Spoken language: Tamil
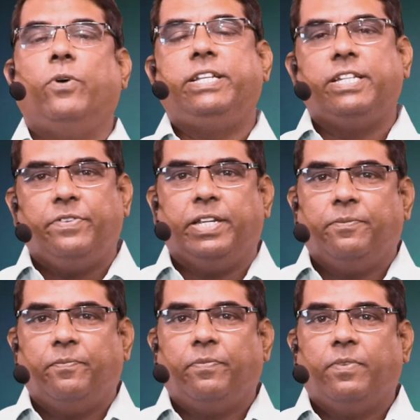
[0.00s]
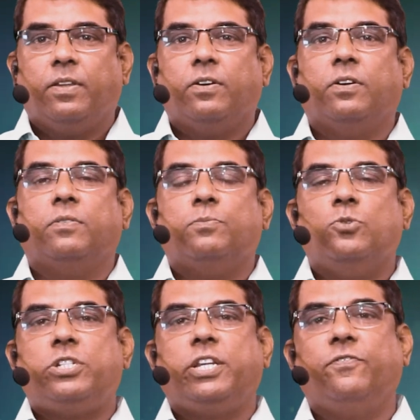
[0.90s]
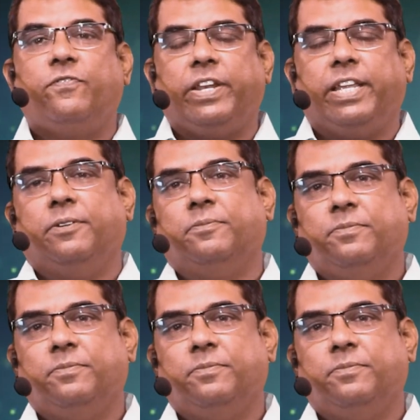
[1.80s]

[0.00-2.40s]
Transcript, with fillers: ஒய் டிவி முற்றிலும் ஃப்ரீ